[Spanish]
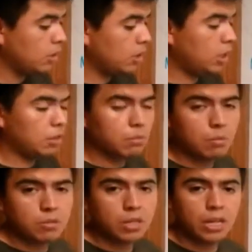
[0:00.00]
Y
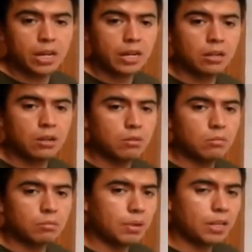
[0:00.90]
vamos a dejarlo
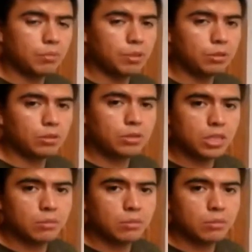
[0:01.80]
un par de minutos,